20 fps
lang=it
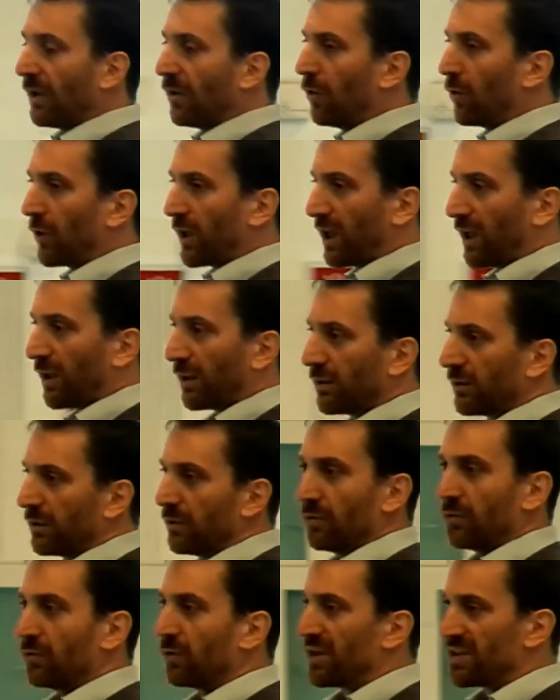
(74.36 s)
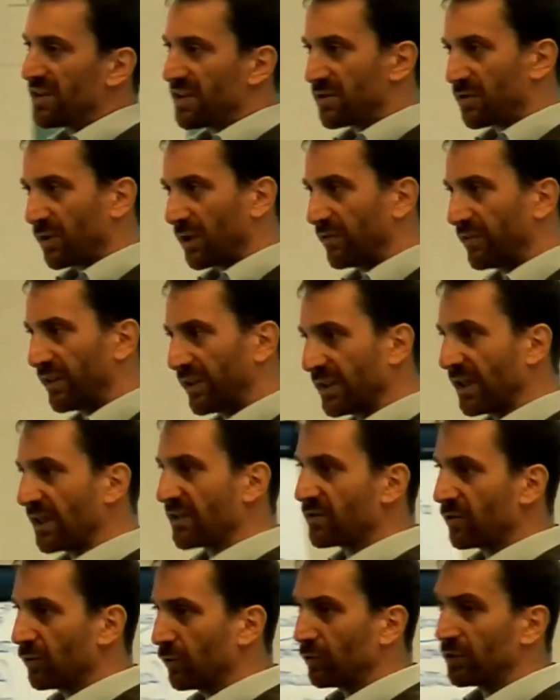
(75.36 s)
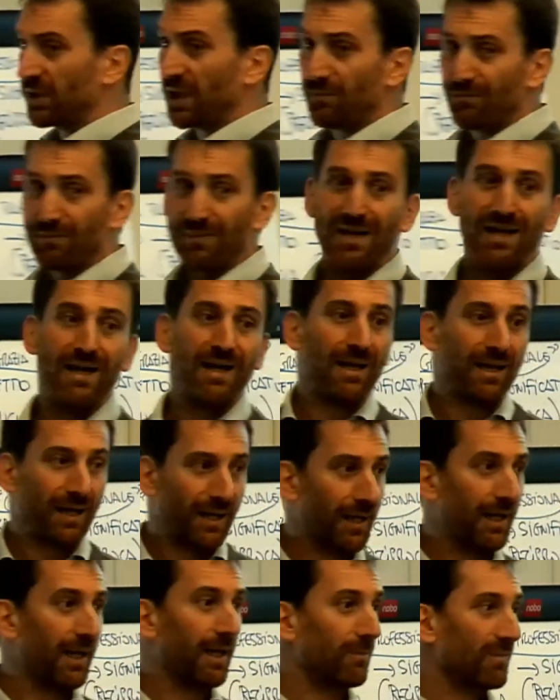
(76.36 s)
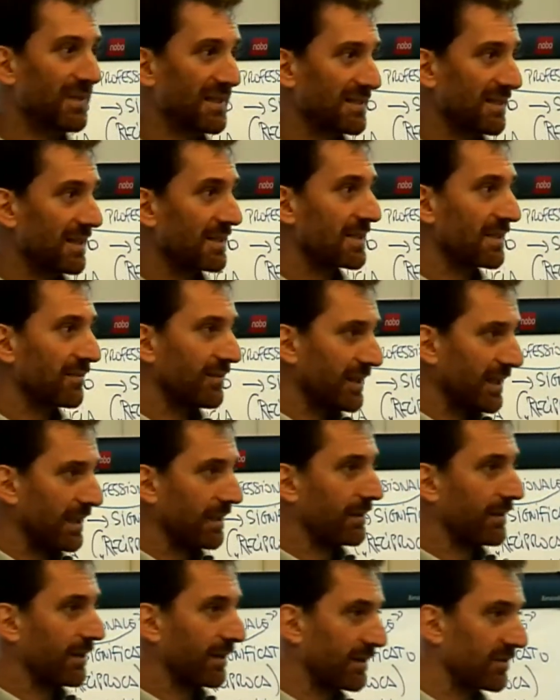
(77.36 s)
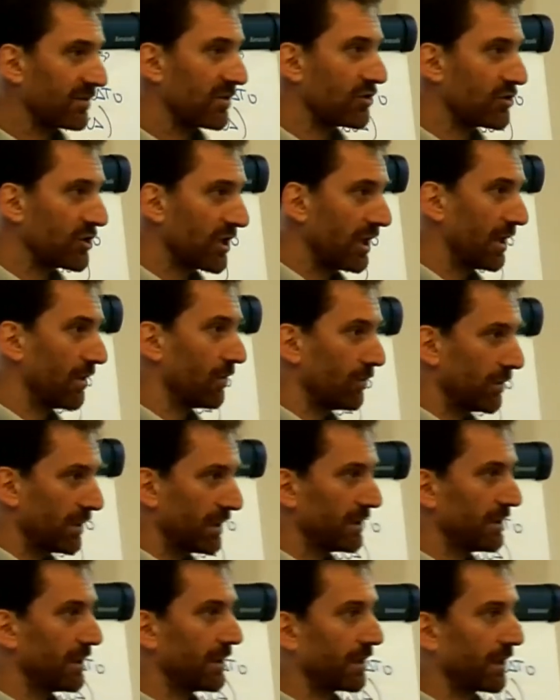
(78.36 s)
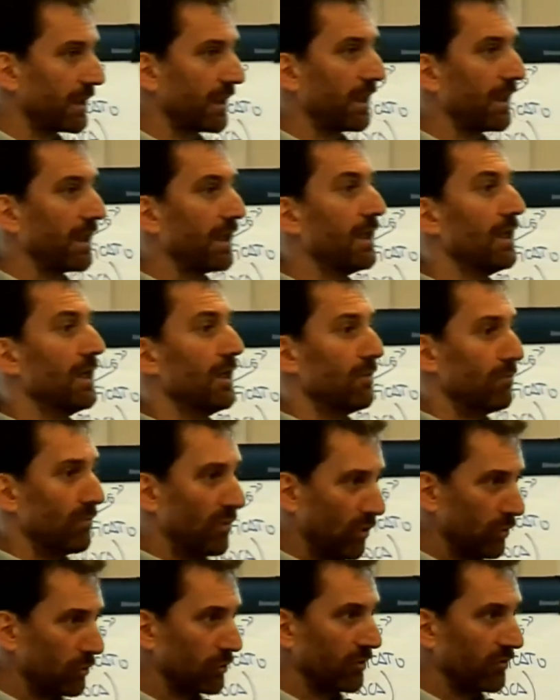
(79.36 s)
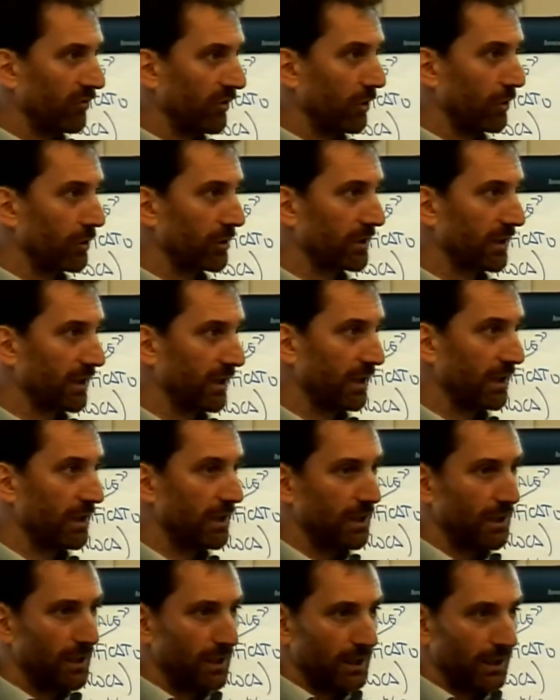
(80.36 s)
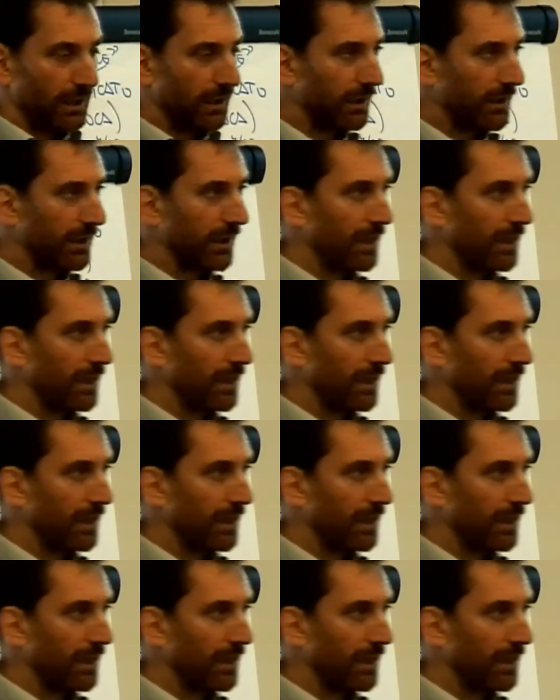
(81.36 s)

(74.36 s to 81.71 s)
ora non esistono le verità assolute, ma è abbastanza evidente che se c'è un leader che è molto forte e